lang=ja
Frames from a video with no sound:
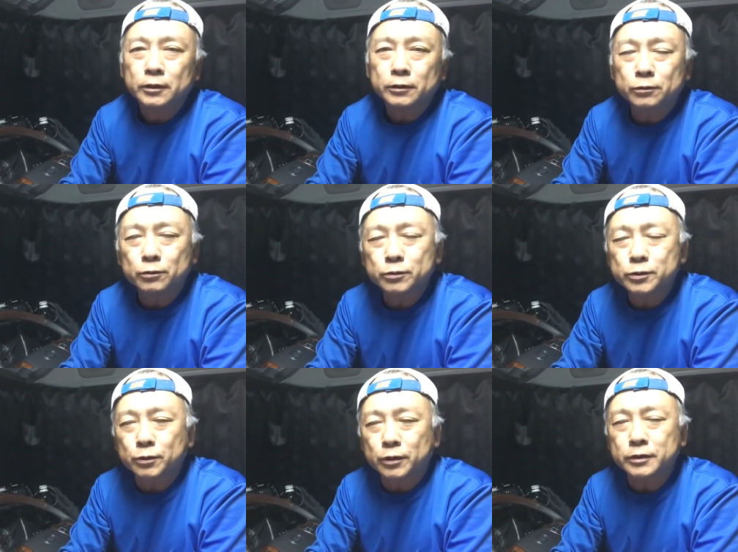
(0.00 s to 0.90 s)
どうし
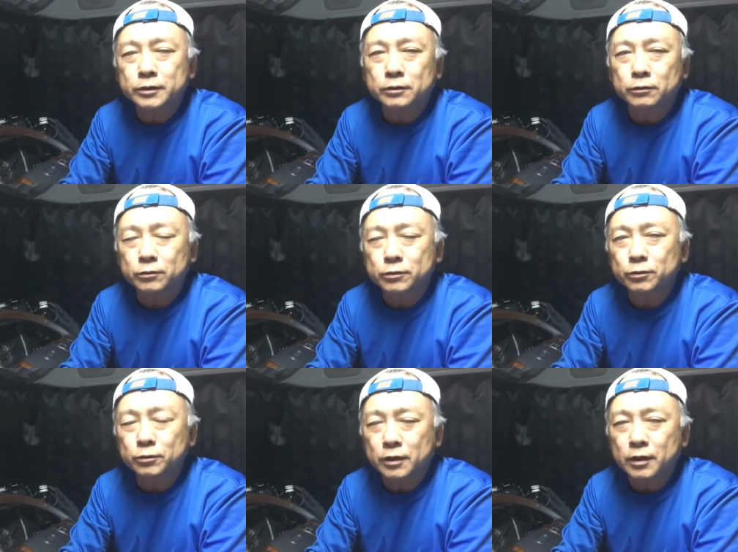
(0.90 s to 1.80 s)
ようかなっていうのをちょっ
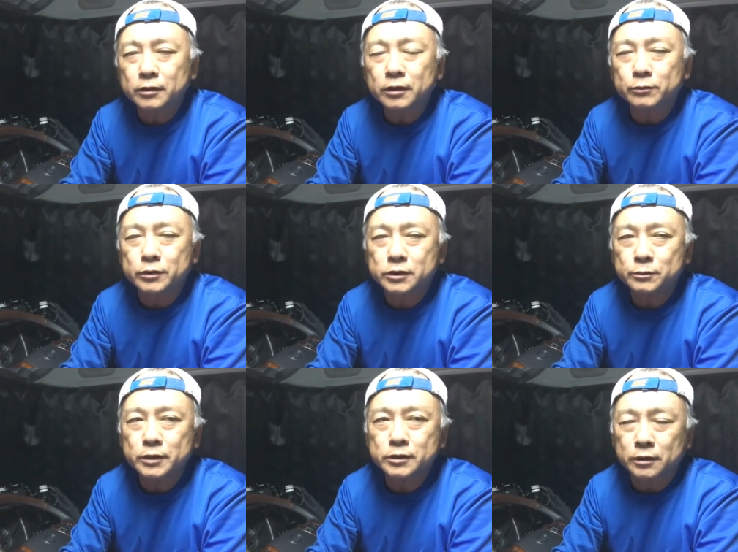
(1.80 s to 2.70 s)
と考えもし
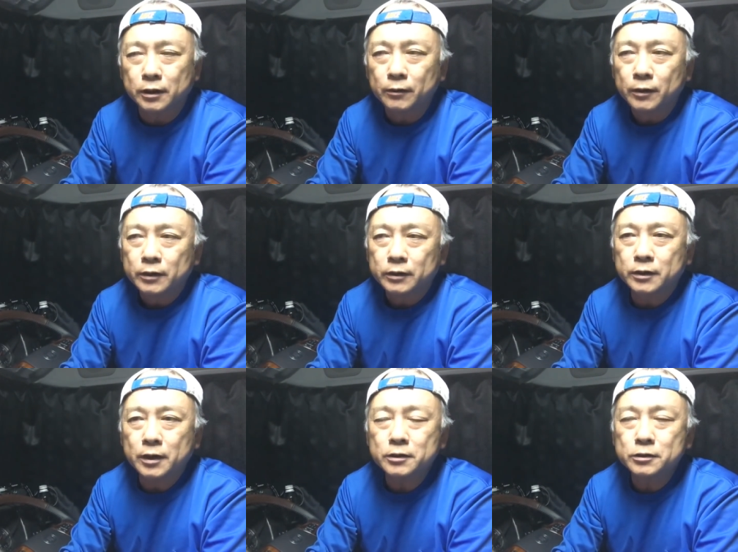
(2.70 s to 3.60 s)
ましたが、
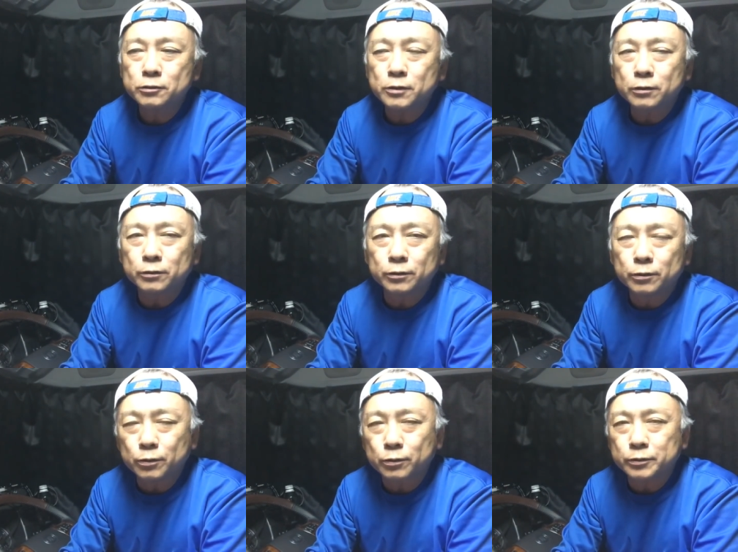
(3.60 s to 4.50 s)
現状はこの
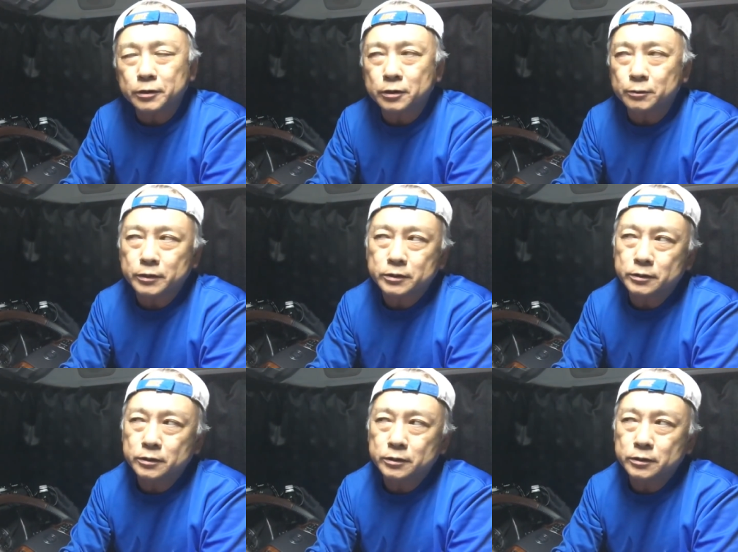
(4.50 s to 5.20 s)
方向でいきます。